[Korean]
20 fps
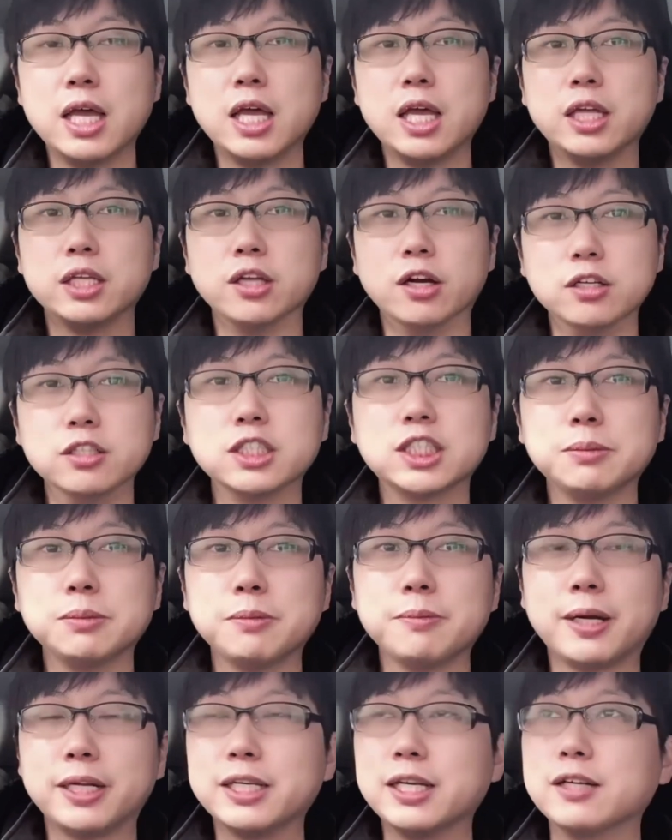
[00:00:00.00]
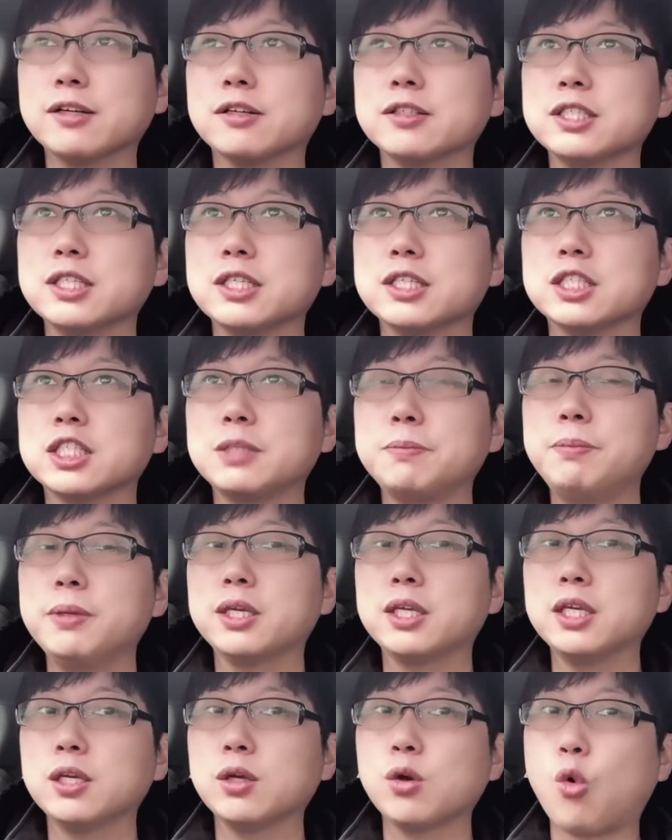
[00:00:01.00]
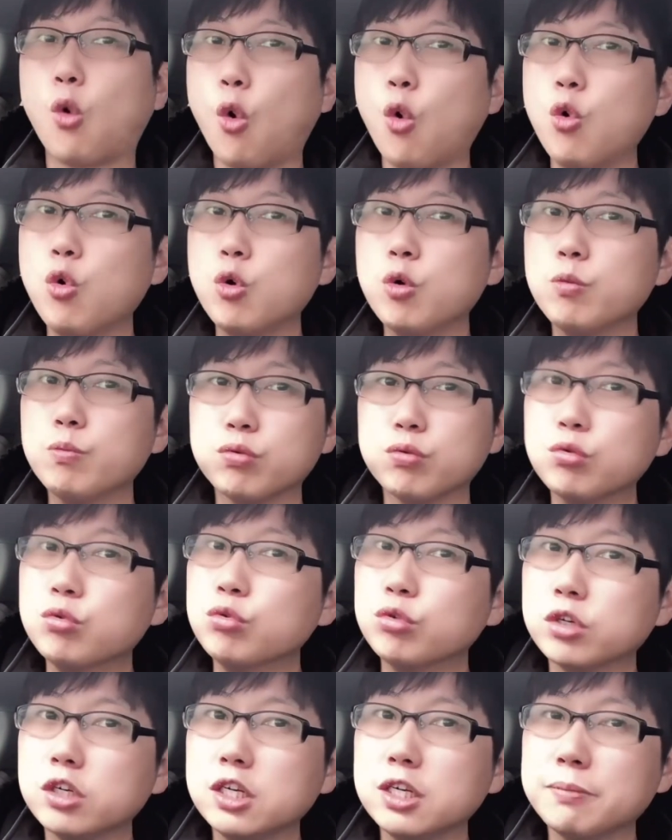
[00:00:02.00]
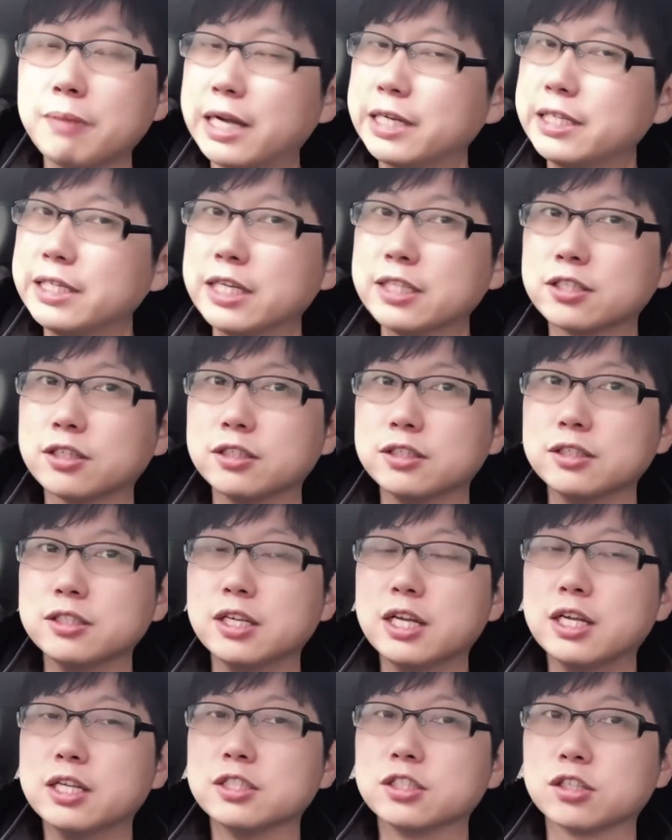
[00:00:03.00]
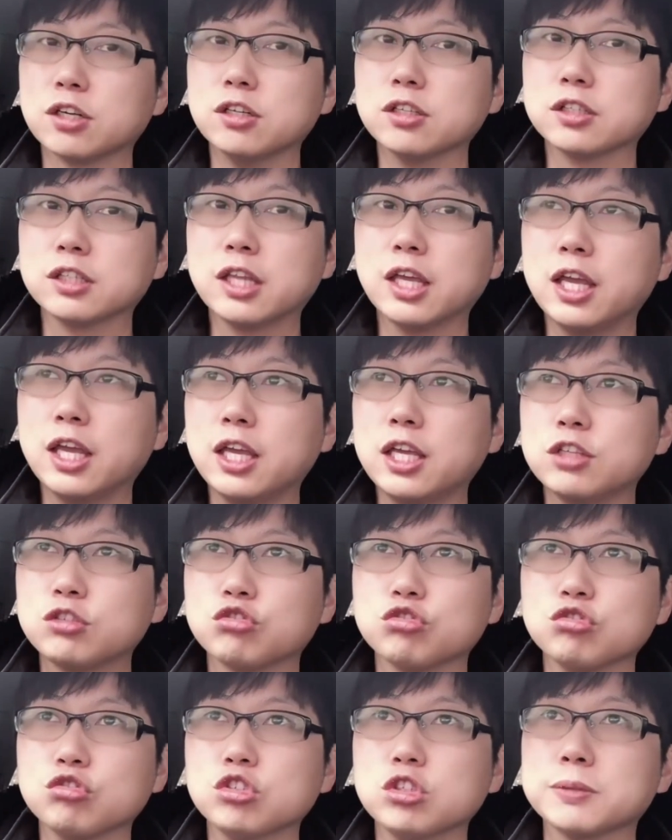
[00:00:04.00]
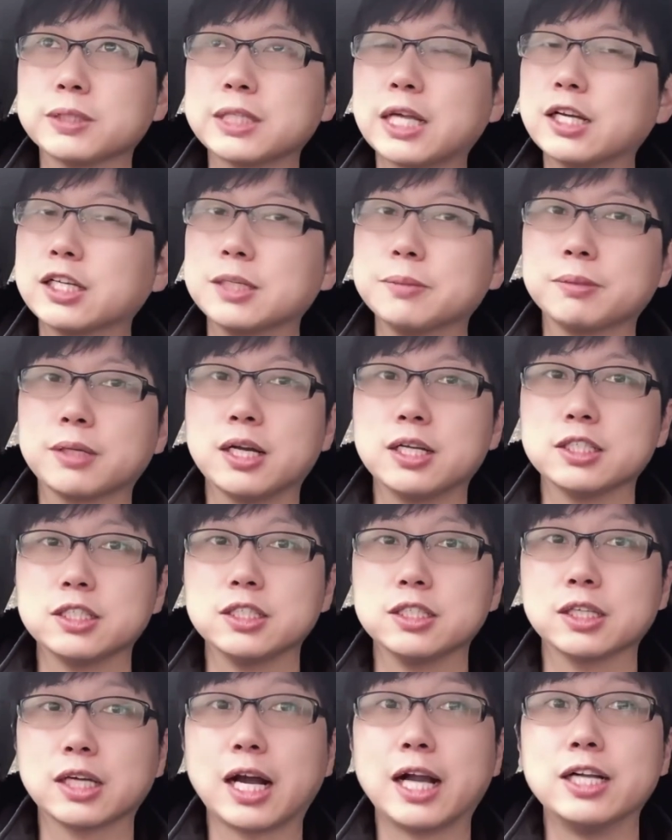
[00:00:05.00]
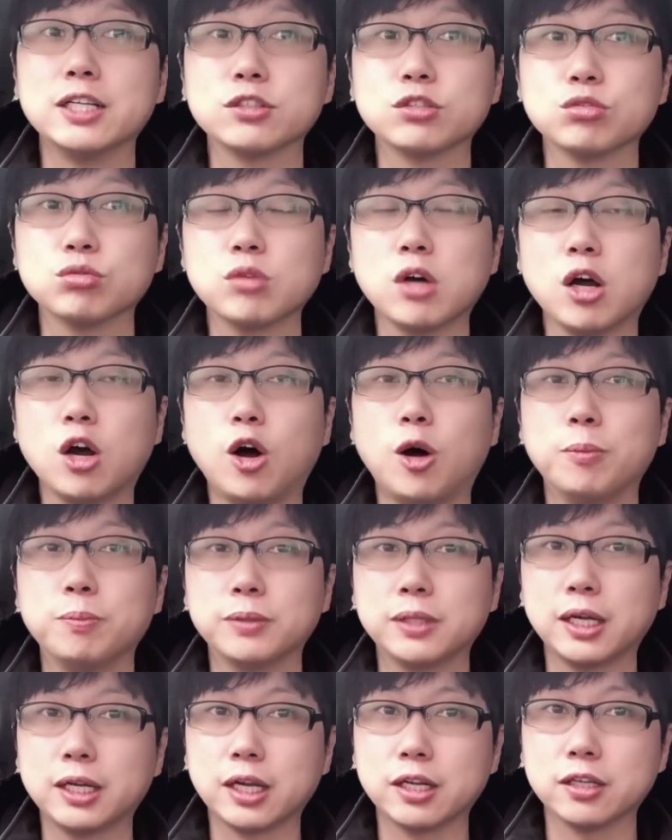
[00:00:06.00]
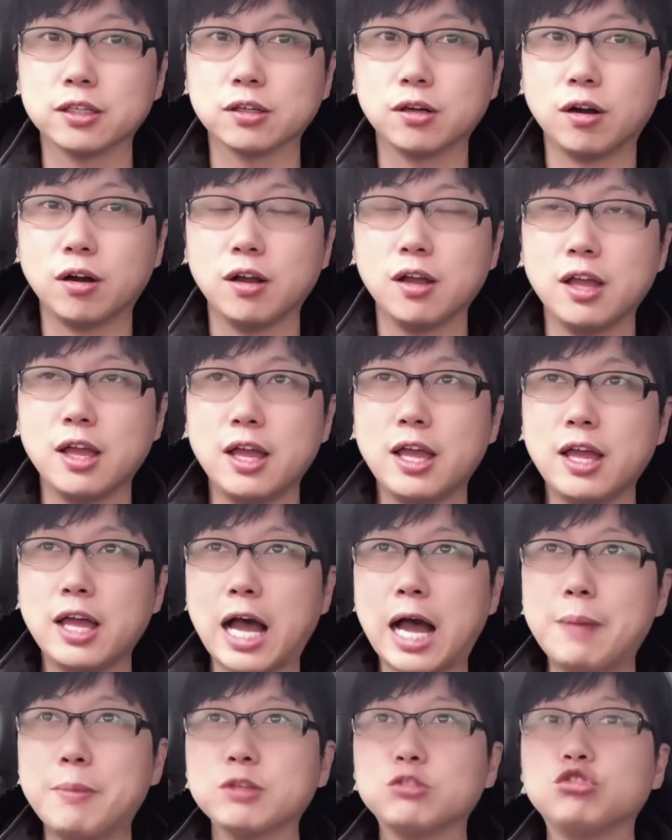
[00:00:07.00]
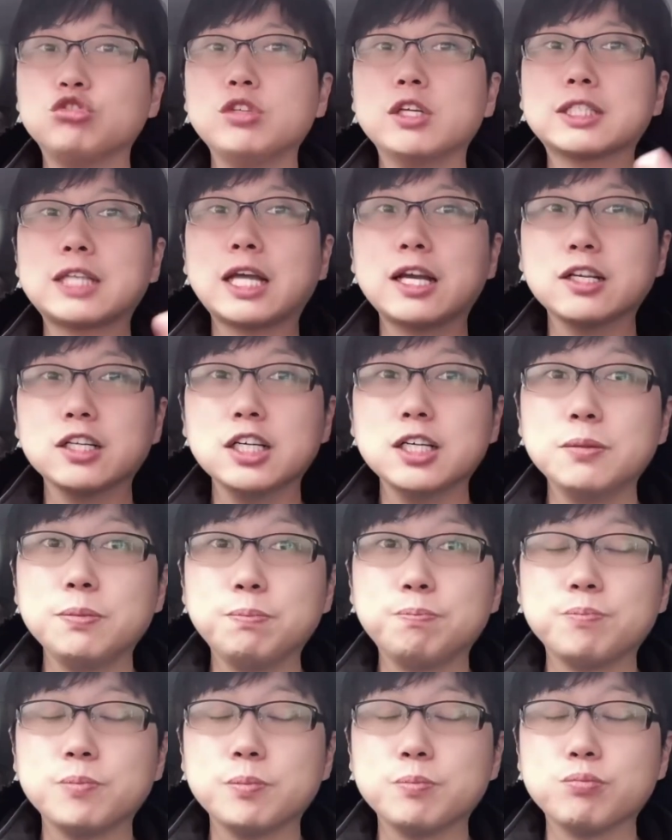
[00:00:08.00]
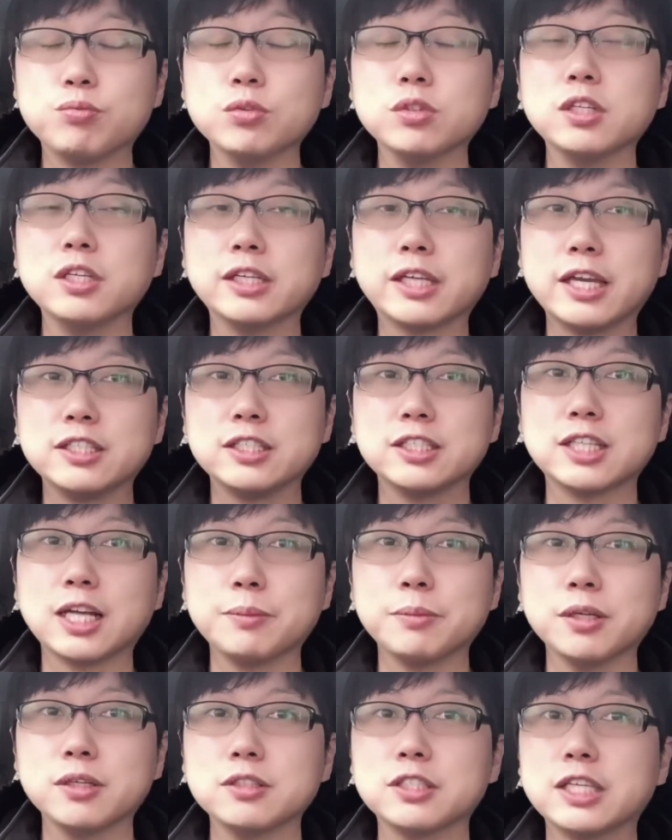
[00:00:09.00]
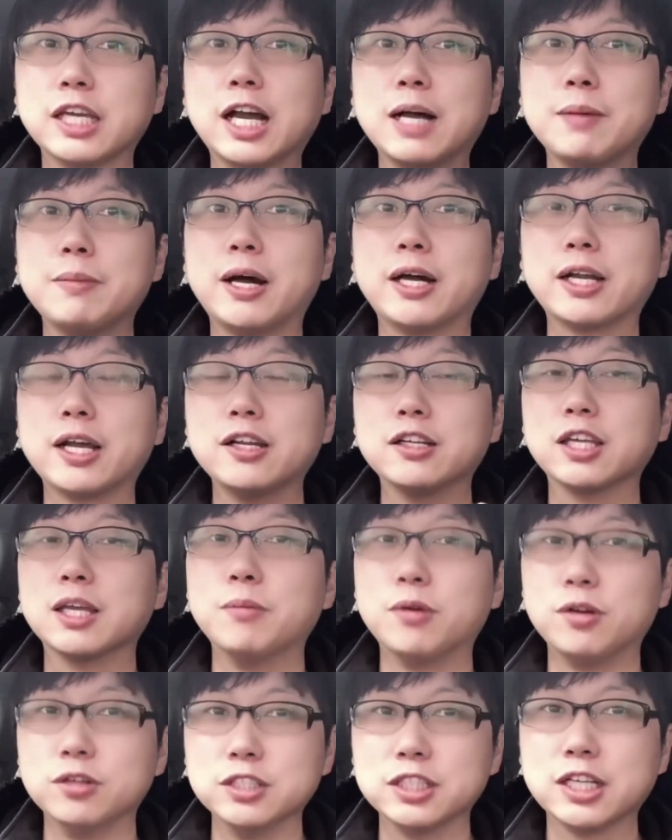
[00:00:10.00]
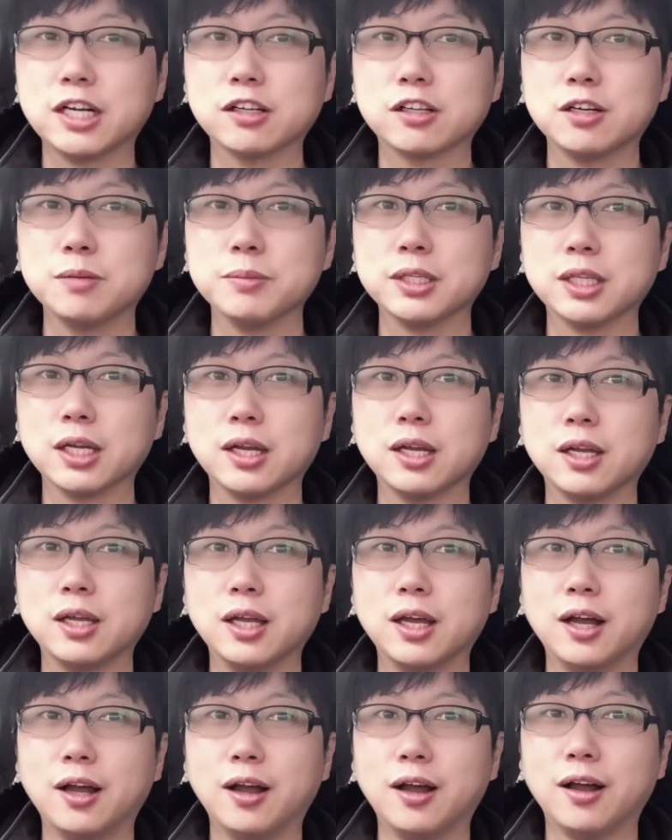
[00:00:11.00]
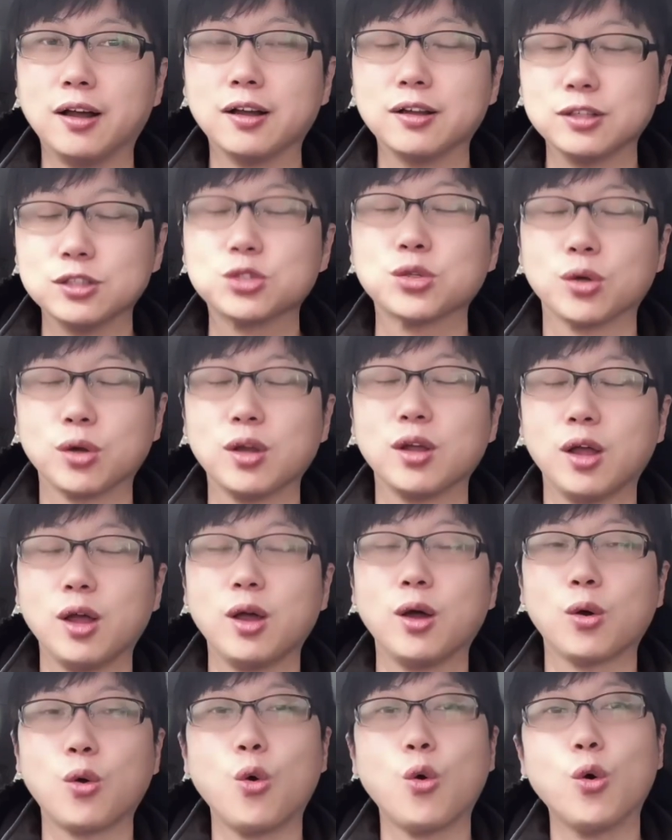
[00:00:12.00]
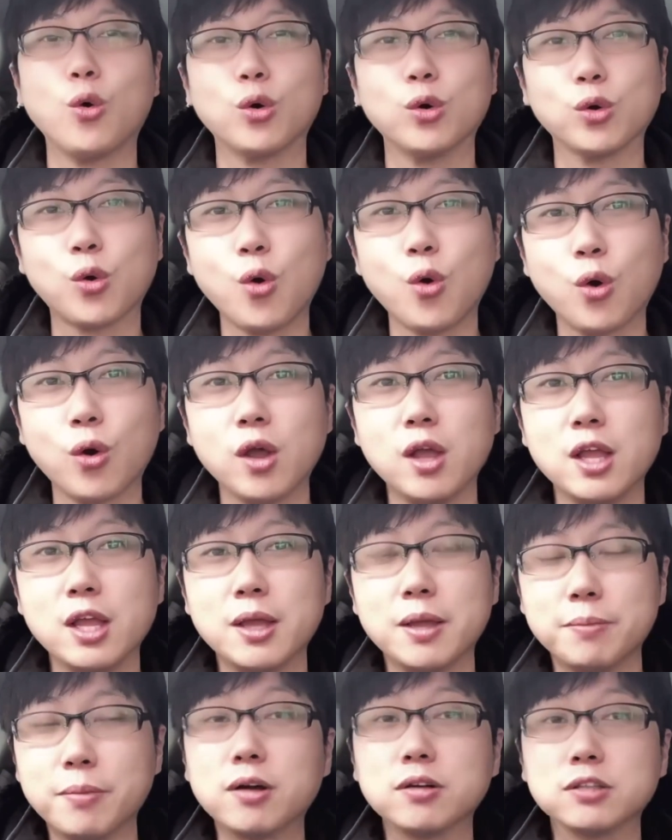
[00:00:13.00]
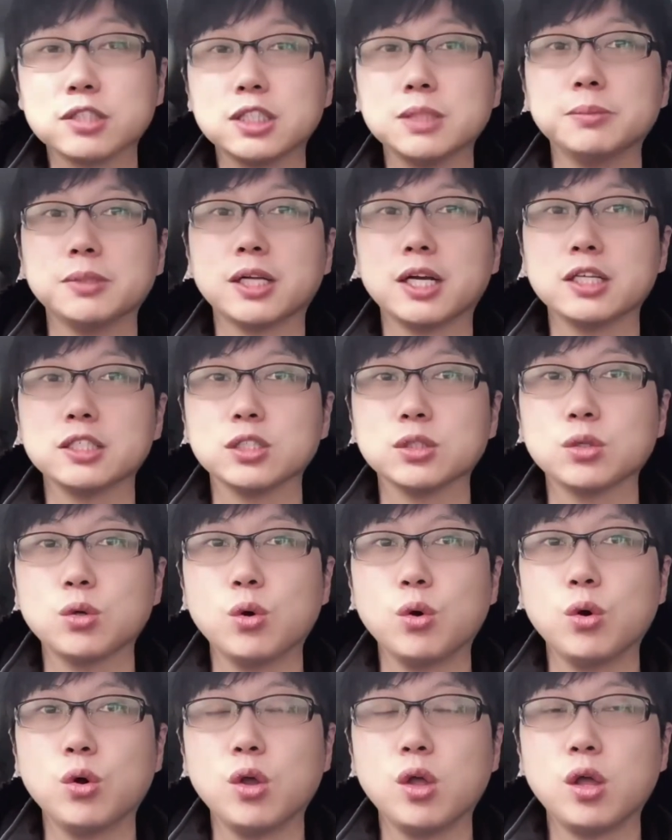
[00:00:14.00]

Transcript: 연습을 많이 한 거지 스피킹 공부를 많이 해서는 절대 중급 상급까지는 갈 수가 없다라는 거 아마 주위에 상급 분들이 계시다면 제가 말하는 게 뭔지 알 겁니다 아 그쵸 아, 그거를 꼭 명심을 하시고